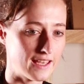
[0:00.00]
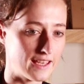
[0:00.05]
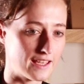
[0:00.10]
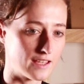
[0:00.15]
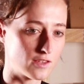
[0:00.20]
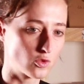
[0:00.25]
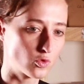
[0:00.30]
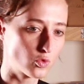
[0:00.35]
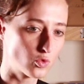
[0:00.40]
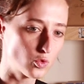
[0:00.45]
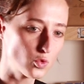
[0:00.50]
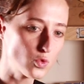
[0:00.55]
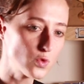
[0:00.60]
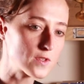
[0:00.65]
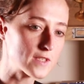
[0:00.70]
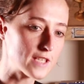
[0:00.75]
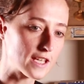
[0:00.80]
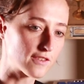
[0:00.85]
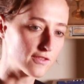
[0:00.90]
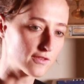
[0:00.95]
Et
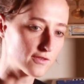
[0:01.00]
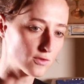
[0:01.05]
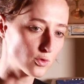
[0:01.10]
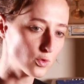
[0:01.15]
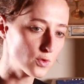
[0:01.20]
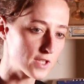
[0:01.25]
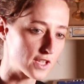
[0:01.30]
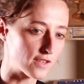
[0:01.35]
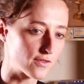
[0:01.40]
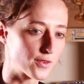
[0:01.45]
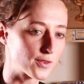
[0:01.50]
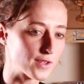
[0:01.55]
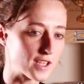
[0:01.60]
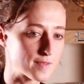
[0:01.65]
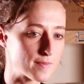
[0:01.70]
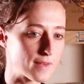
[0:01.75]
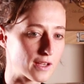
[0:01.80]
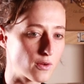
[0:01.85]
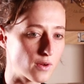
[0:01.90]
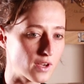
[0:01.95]
toute cette,
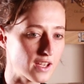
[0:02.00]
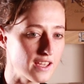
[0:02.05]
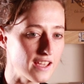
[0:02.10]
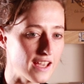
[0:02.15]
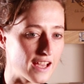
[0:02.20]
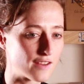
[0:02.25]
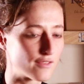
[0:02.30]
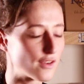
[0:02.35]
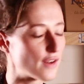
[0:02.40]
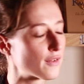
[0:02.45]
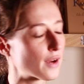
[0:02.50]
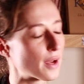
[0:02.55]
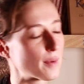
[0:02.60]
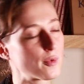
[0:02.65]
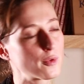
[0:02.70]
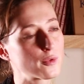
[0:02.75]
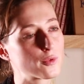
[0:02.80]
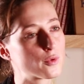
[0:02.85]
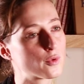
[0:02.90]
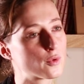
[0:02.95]
fantasmagorie, elle va
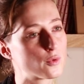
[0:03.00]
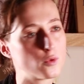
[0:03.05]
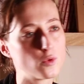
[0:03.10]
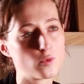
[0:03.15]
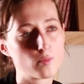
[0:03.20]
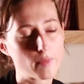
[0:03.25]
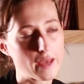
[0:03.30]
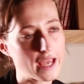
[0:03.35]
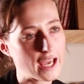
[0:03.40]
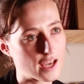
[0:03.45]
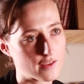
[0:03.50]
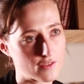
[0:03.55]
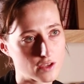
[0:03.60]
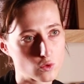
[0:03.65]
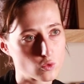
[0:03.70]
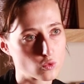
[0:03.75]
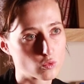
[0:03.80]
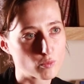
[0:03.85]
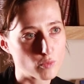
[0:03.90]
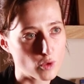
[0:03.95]
vraiment de, de pair
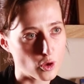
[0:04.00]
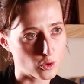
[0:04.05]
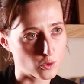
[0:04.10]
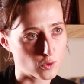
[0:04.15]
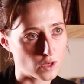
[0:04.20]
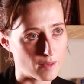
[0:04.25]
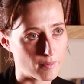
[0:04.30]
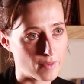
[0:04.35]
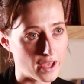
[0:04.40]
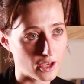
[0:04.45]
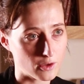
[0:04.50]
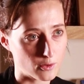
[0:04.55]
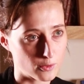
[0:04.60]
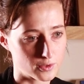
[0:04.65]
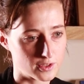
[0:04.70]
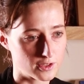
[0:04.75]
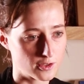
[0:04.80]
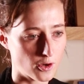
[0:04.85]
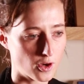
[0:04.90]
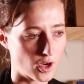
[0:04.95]
avec une peur de la mer
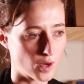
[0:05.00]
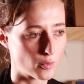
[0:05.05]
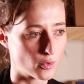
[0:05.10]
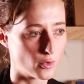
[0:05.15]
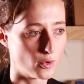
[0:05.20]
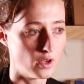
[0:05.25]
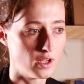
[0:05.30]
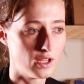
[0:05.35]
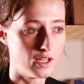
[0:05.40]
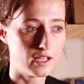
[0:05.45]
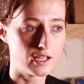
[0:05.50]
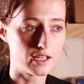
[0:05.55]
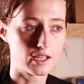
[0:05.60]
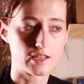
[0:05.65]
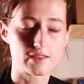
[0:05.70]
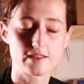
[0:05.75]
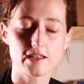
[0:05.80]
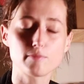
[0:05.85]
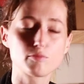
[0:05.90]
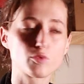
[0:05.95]
qu'on ignore un peu.
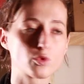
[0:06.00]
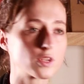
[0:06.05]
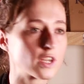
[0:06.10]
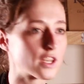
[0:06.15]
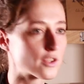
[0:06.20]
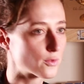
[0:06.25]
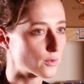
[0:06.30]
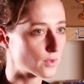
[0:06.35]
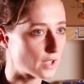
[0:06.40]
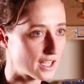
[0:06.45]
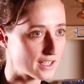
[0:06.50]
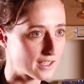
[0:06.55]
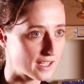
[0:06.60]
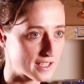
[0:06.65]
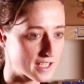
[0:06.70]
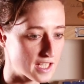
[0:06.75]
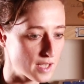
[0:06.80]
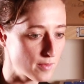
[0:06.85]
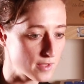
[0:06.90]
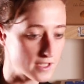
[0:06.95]
Et ça pour des raisons très
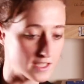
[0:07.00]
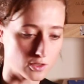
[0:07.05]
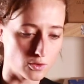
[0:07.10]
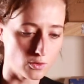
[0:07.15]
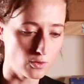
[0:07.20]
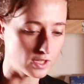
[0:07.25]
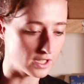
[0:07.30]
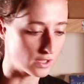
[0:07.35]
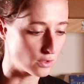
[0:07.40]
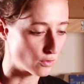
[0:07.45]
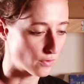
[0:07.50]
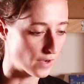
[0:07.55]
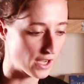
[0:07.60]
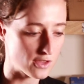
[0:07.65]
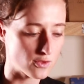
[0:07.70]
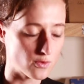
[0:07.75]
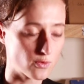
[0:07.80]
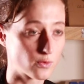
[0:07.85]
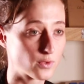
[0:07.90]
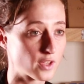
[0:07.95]
très simples, c'est que les
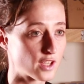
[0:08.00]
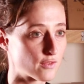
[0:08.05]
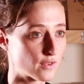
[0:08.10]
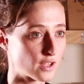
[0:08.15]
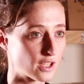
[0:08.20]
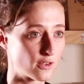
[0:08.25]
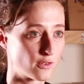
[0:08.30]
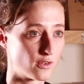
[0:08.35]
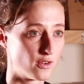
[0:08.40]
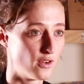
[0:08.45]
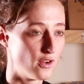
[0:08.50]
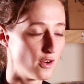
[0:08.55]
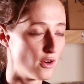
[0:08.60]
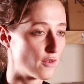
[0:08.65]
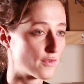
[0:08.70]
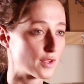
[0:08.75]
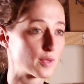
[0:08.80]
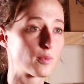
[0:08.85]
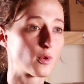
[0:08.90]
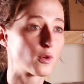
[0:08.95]
naufrages sont très fréquents.
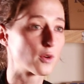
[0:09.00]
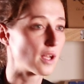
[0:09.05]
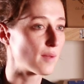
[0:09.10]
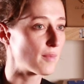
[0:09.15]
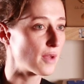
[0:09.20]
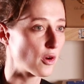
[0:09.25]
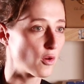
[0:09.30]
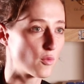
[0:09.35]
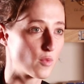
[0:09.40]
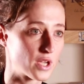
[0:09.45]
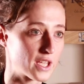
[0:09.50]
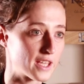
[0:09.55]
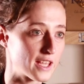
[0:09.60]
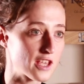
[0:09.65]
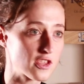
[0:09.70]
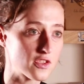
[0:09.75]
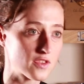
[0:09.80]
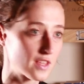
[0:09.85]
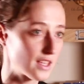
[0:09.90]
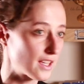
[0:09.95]
En fait, prendre la mer au Moyen
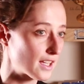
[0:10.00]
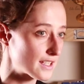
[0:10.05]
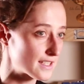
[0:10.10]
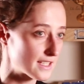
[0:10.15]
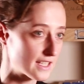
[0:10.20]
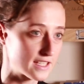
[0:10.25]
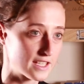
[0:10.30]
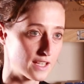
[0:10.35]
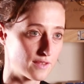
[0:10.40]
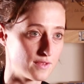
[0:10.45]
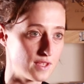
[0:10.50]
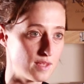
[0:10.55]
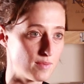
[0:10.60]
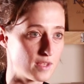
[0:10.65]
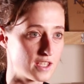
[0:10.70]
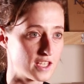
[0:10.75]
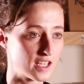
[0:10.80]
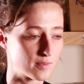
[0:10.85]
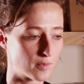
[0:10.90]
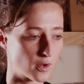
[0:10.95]
Âge, c'est risquer sa vie
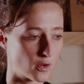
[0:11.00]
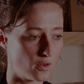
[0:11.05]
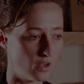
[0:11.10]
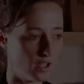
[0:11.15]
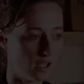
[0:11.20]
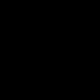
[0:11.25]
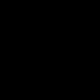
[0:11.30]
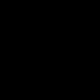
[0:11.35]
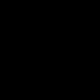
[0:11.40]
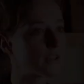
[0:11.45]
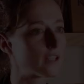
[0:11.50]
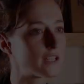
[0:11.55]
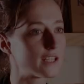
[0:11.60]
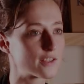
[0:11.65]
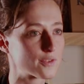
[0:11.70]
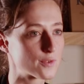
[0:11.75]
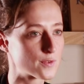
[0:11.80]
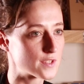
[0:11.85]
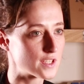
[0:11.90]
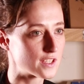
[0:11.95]
immédiatement
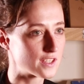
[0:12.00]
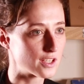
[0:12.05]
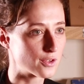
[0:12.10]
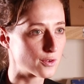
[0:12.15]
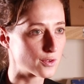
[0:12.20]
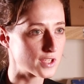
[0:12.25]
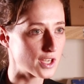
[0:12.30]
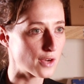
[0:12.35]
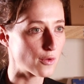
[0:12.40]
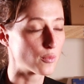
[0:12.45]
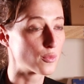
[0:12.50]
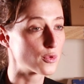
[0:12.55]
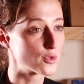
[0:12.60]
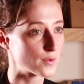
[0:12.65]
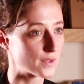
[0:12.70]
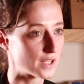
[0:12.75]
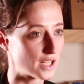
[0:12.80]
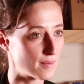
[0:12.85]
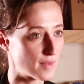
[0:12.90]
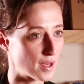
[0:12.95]
les sociétés côtières ont
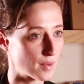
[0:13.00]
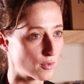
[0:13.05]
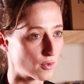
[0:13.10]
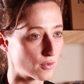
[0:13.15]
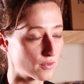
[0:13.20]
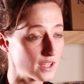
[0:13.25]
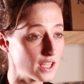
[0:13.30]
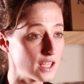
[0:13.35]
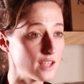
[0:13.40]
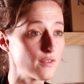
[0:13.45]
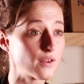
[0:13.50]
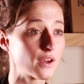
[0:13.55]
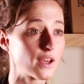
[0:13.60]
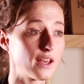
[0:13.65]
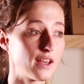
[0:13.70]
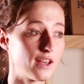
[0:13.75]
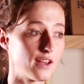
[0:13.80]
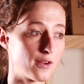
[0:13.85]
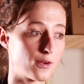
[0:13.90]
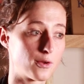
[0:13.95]
besoin de la mer pour vivre,
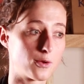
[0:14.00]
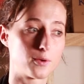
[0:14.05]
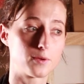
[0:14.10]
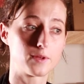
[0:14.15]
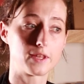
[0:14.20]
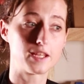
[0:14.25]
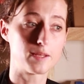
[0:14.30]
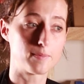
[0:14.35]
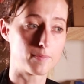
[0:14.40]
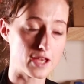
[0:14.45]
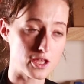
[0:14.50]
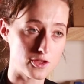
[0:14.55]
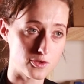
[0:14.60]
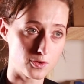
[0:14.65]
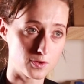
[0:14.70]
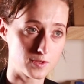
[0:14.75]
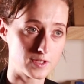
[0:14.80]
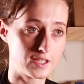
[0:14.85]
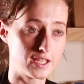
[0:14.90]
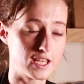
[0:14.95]
euh, il y a des pêches
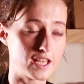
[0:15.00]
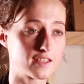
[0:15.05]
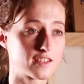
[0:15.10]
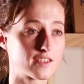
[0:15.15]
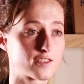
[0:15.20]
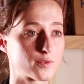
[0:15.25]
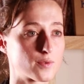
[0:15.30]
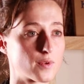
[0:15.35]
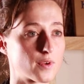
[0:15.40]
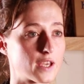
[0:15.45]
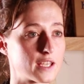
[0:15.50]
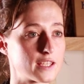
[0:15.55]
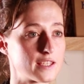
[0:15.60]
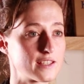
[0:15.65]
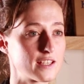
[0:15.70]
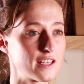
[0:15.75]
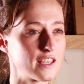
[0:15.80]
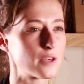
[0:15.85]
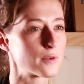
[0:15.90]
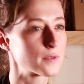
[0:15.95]
quotidiennes qui sont
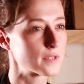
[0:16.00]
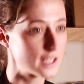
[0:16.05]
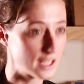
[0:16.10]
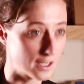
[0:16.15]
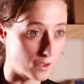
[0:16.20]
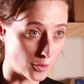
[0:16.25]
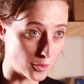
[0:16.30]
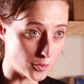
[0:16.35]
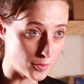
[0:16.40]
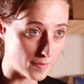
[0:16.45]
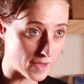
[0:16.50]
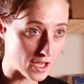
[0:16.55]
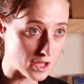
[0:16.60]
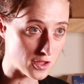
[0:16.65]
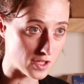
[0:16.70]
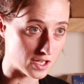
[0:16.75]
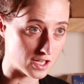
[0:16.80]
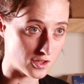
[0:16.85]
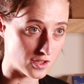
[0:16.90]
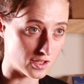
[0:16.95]
organisées, il y a aussi des grandes
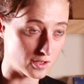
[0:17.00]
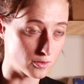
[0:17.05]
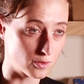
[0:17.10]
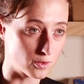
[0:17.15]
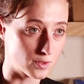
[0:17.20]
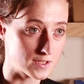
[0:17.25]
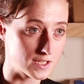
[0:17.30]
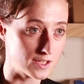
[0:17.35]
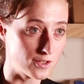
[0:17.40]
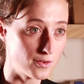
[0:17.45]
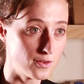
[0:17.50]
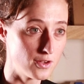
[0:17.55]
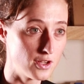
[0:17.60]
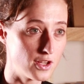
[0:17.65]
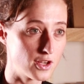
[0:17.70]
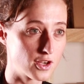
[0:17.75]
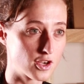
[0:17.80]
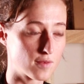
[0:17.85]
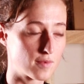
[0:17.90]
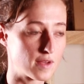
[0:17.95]
pêches à l'échelle de l'Occident,
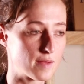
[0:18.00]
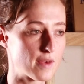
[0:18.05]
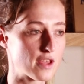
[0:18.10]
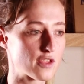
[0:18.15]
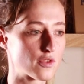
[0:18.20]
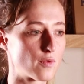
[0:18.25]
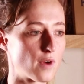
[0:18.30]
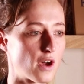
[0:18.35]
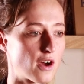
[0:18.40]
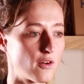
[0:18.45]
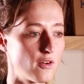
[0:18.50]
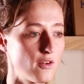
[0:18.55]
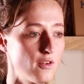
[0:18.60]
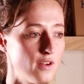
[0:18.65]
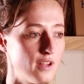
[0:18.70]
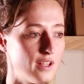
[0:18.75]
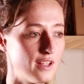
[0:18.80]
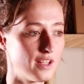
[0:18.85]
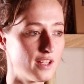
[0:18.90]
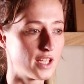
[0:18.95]
comme les pêches de
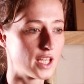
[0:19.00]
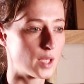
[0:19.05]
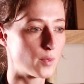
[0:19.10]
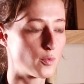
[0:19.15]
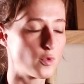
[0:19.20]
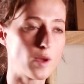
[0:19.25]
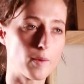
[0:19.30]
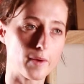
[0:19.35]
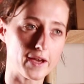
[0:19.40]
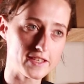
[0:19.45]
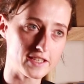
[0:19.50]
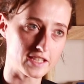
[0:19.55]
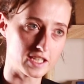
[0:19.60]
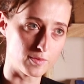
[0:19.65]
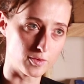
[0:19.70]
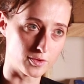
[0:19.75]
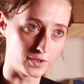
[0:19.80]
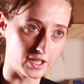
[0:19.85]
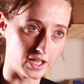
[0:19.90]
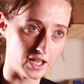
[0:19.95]
harengs. Et puis après, ça
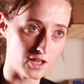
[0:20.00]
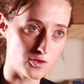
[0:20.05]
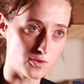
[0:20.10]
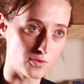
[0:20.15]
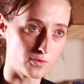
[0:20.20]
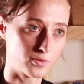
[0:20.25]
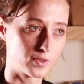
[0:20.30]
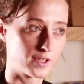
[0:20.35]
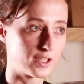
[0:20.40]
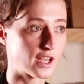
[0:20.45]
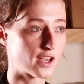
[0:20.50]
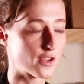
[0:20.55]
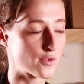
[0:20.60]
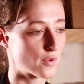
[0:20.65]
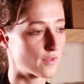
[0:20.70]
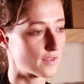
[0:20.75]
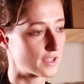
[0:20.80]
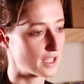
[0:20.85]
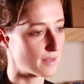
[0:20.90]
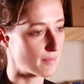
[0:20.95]
dépend des régions. On a des
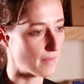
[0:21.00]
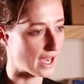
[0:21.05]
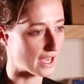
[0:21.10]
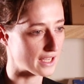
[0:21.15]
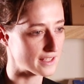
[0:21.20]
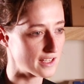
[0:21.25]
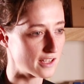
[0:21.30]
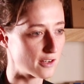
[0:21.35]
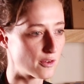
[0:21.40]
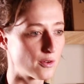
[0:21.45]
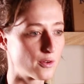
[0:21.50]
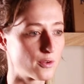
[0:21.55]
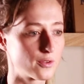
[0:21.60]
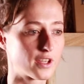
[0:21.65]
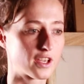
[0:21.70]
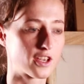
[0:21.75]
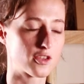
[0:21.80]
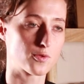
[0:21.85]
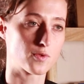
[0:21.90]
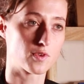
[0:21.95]
régions avec des marais salants,
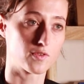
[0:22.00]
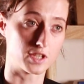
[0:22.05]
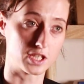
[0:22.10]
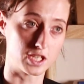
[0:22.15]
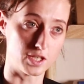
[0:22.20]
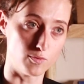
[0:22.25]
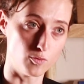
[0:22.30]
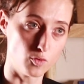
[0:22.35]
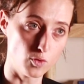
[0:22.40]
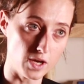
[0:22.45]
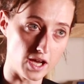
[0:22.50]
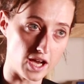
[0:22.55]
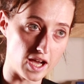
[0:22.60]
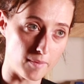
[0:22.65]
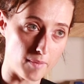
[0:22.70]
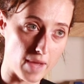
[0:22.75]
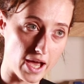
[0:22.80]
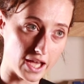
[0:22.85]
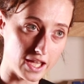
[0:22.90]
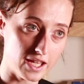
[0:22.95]
des régions avec des
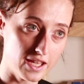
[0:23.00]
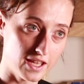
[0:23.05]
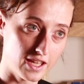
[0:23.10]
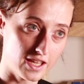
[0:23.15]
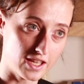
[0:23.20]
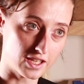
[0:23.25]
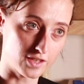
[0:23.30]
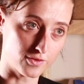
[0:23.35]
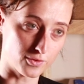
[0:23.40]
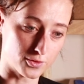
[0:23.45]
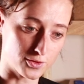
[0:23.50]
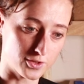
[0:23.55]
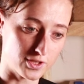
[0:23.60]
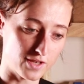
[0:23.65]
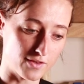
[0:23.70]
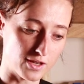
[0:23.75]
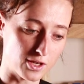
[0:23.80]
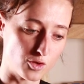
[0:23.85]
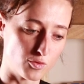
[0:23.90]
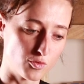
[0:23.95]
moulins à marée qui
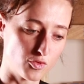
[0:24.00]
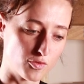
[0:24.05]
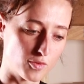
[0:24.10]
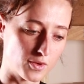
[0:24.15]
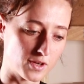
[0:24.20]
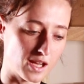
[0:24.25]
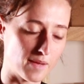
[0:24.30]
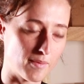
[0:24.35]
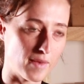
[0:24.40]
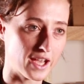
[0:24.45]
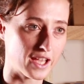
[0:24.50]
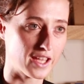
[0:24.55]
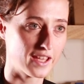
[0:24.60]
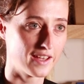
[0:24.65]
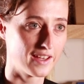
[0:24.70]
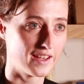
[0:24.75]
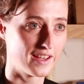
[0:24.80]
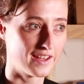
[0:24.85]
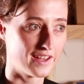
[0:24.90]
fonctionnent avec le mouvement de la marée.